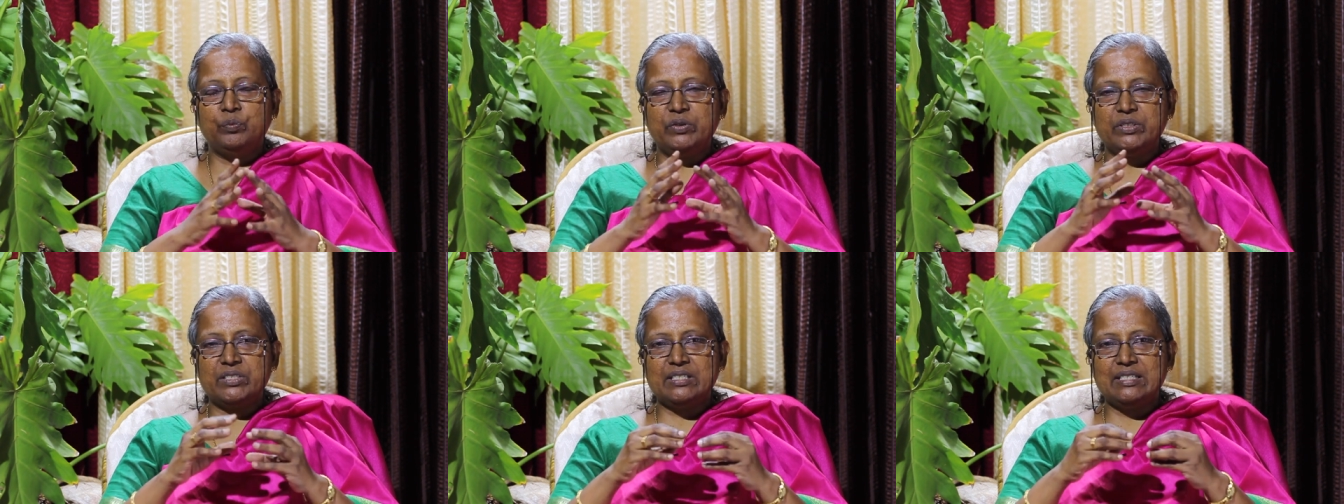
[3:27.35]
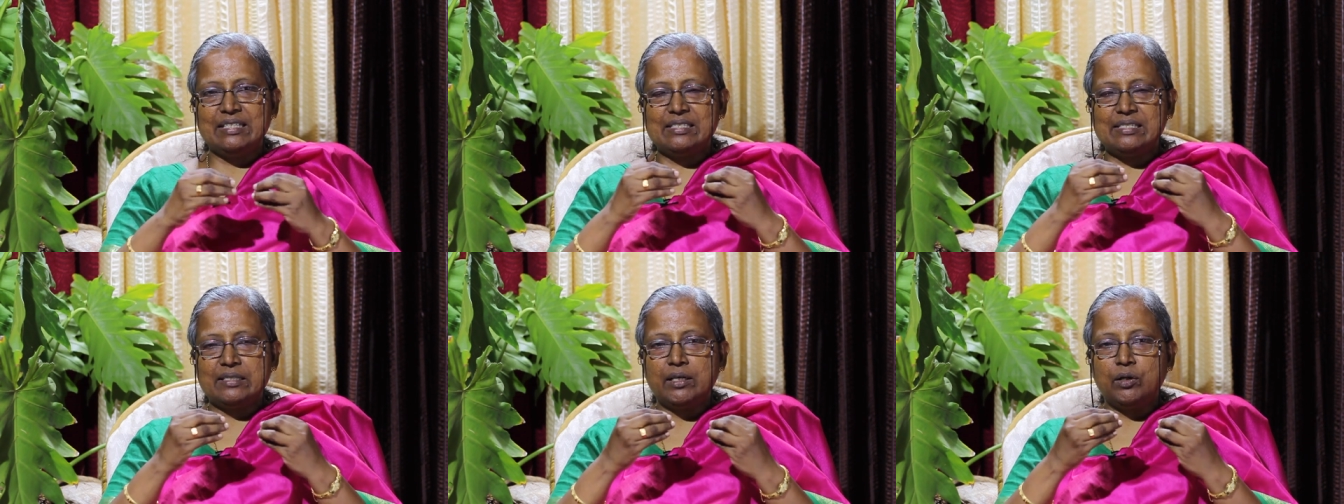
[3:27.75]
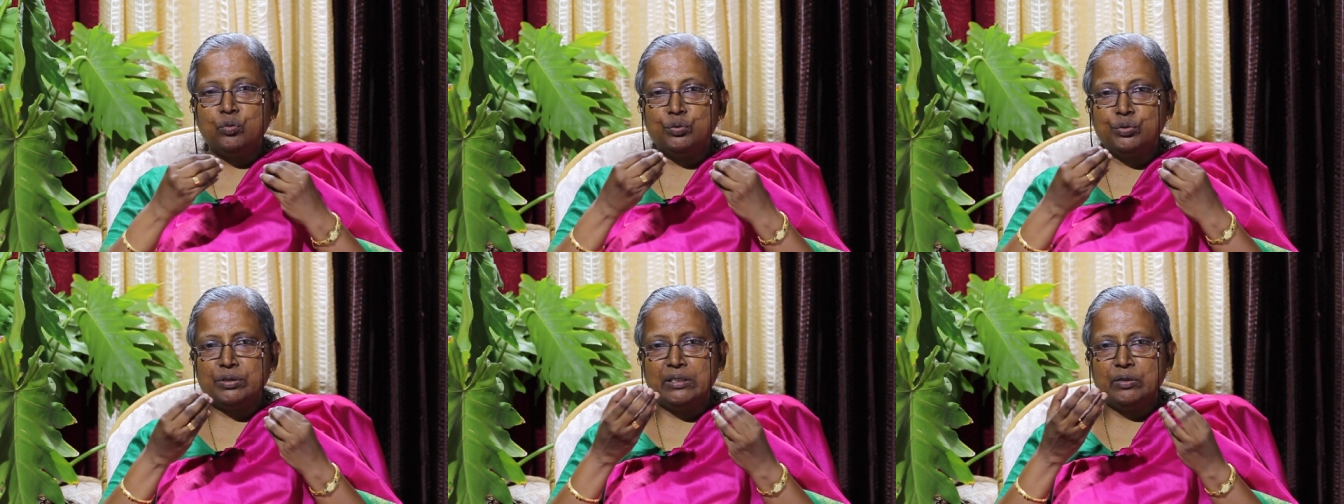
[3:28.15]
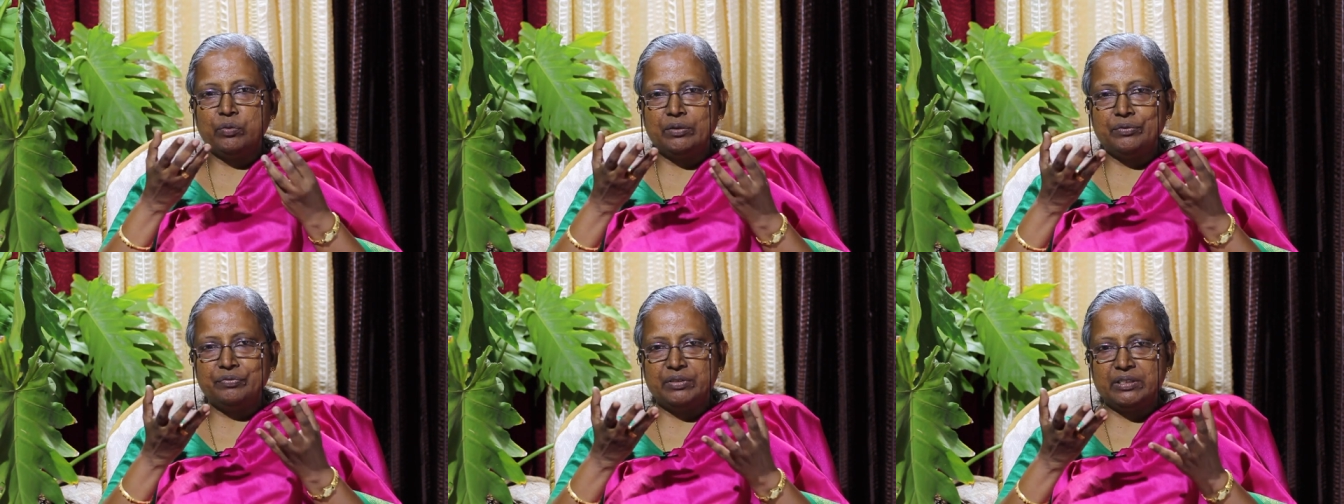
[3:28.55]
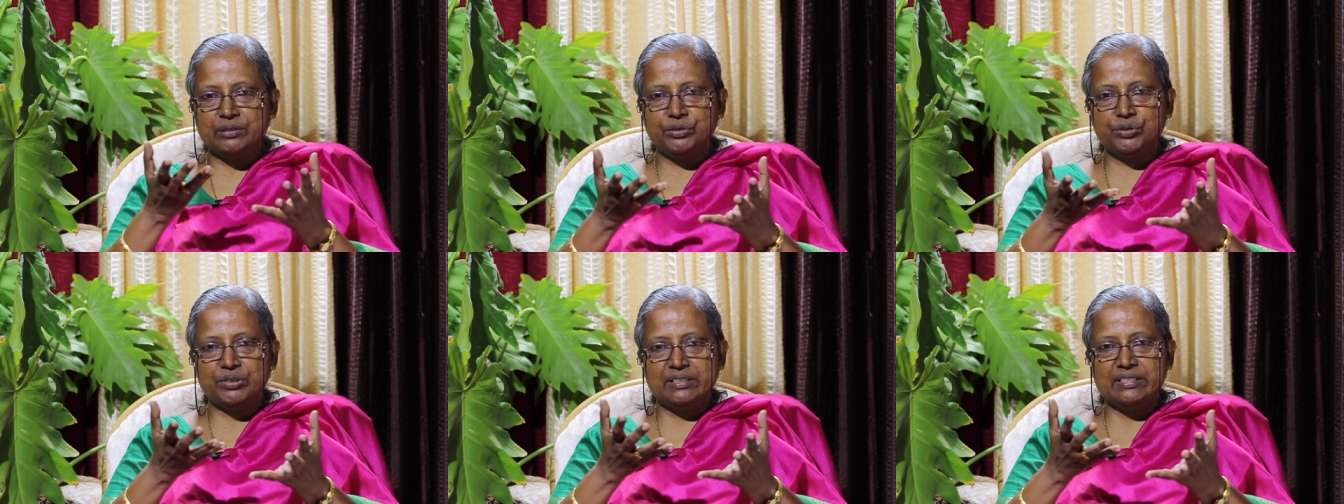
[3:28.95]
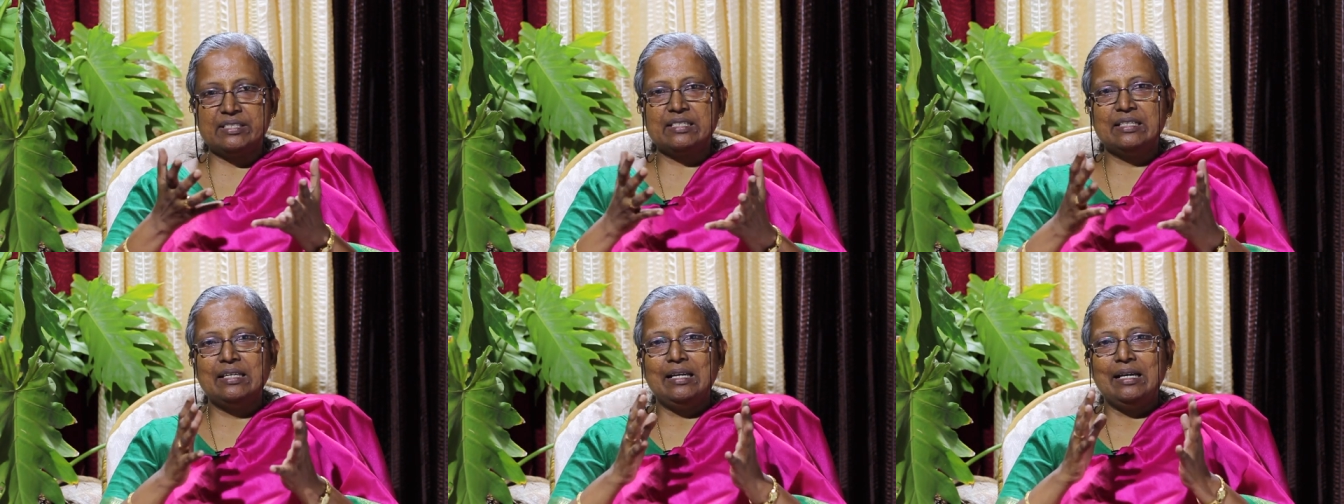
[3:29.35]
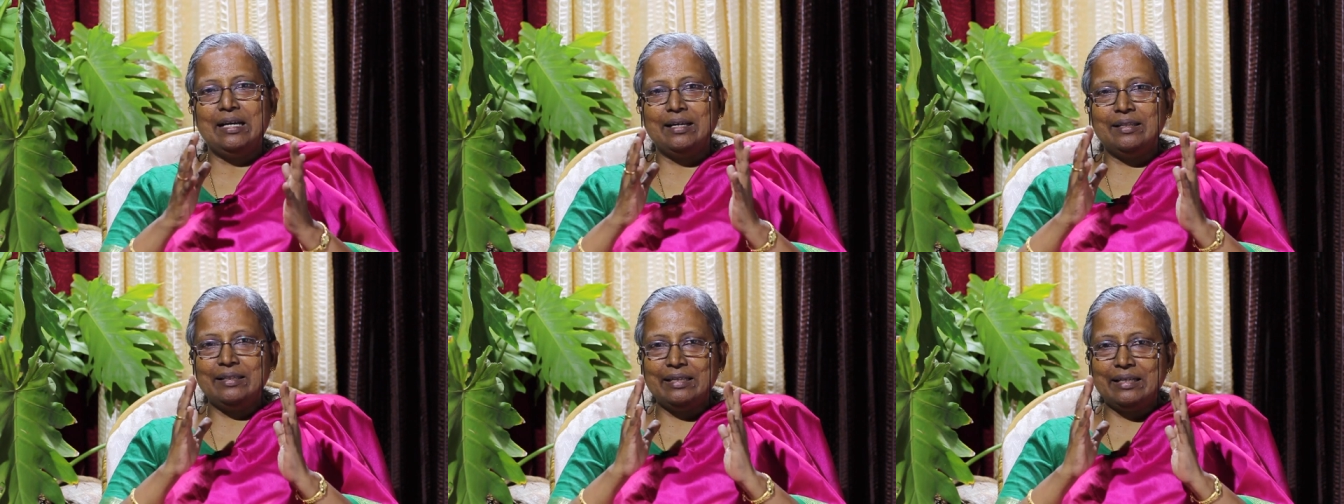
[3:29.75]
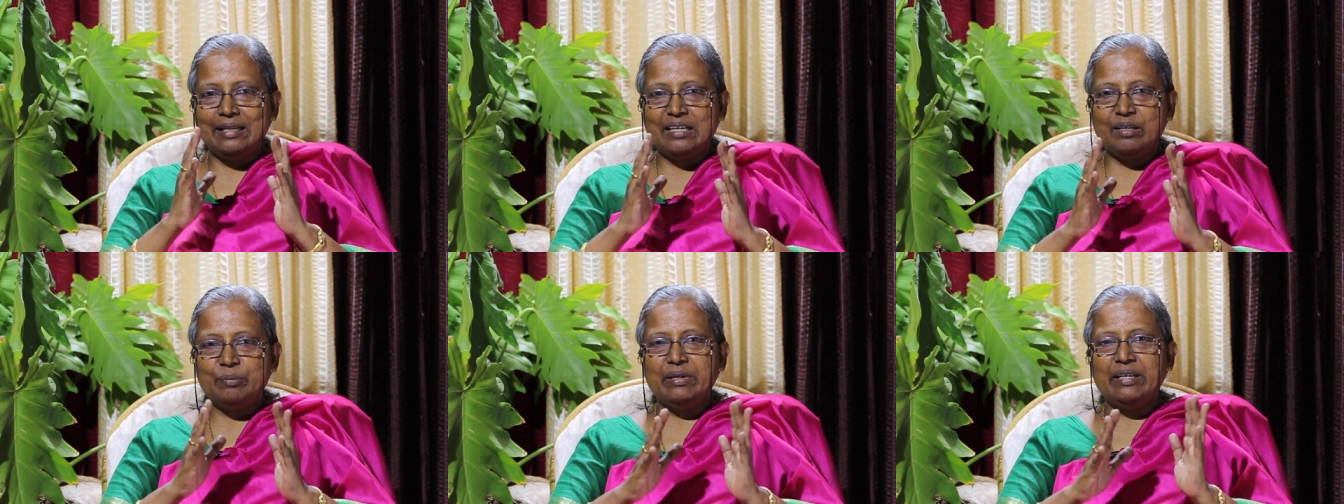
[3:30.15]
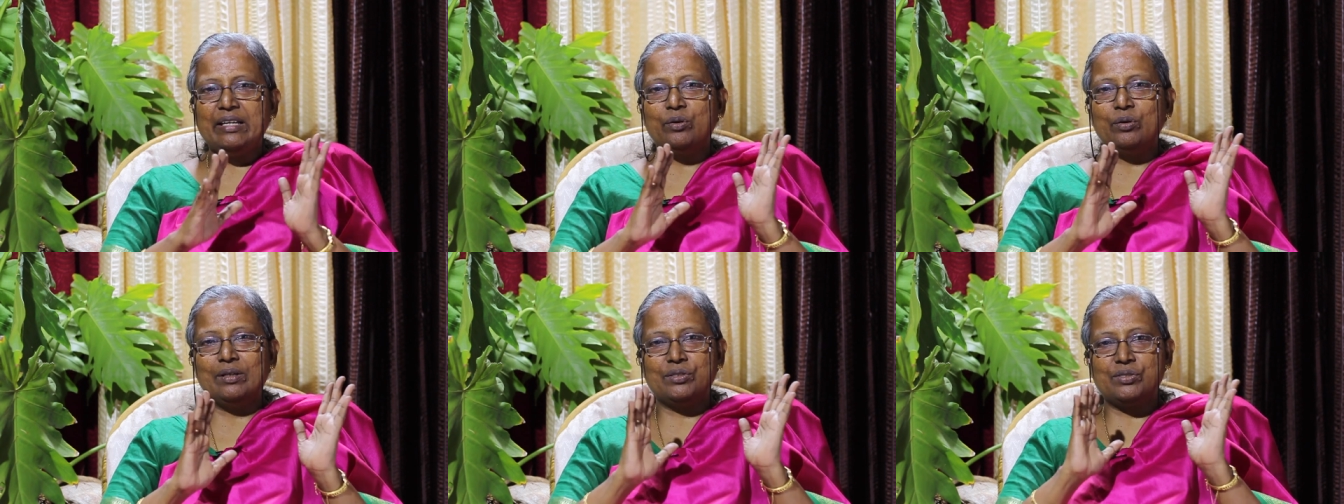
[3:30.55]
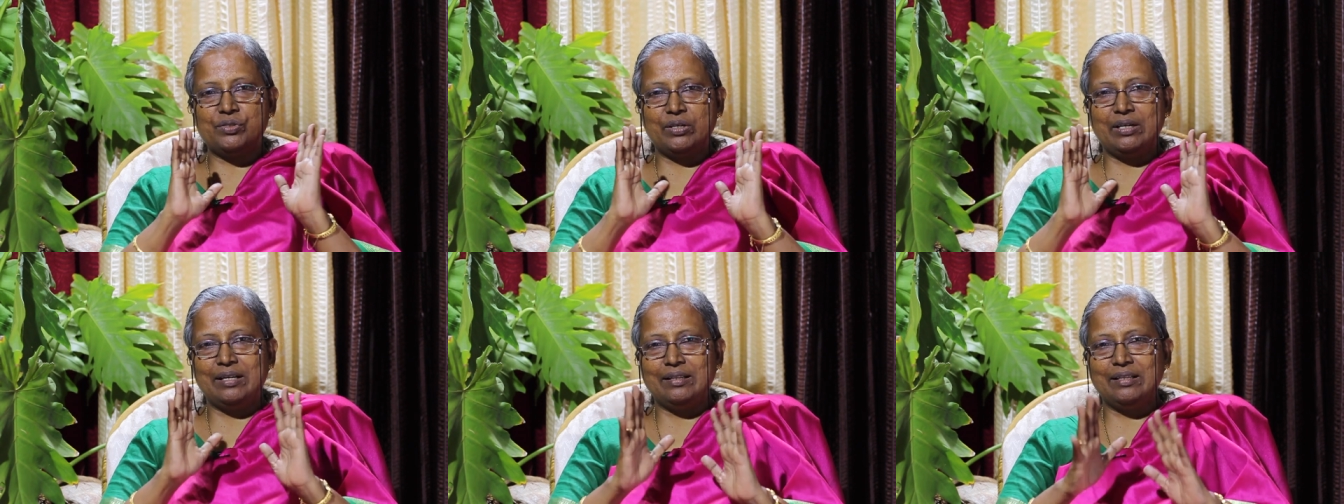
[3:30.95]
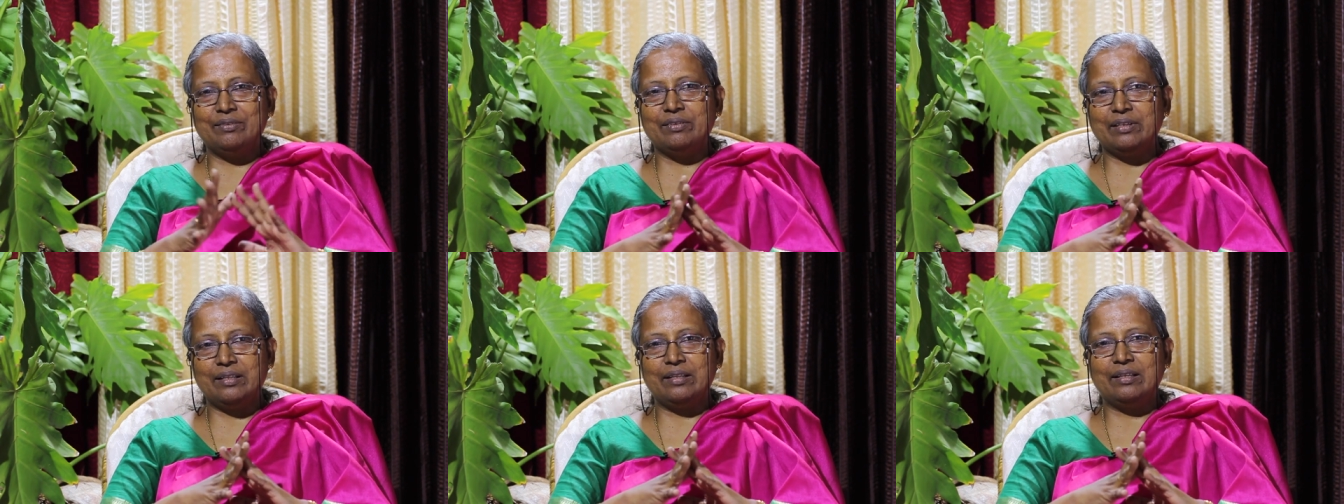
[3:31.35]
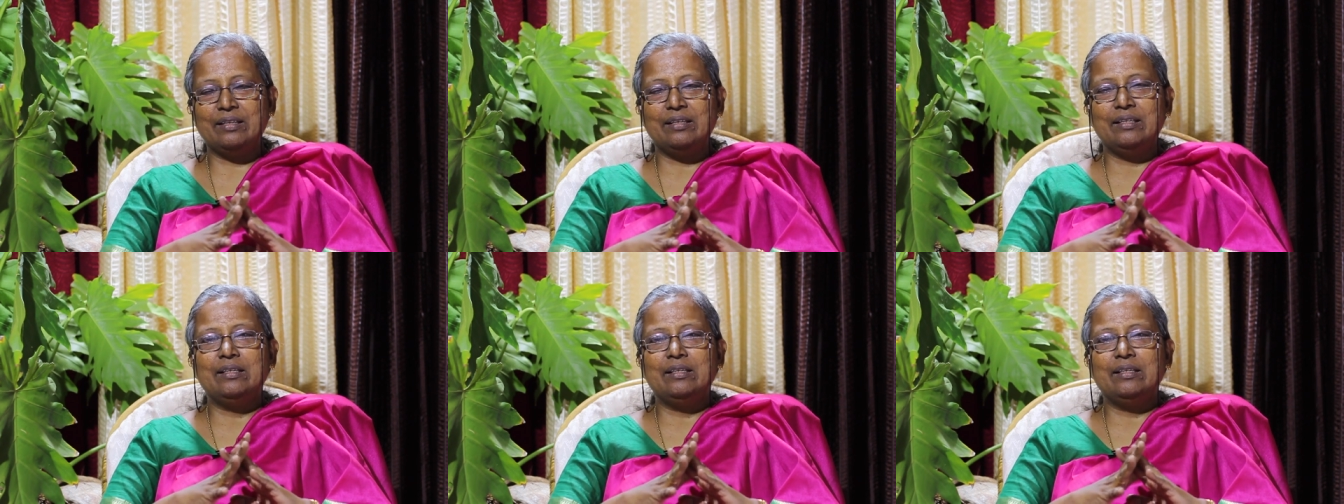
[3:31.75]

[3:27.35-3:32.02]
விச் டஸ் தௌசண்ட் அண்ட் ஒன் ஃபங்க்ஷன்ஸ் அது எல்லாமே கொலஸ்ட்ரால் தான் வருது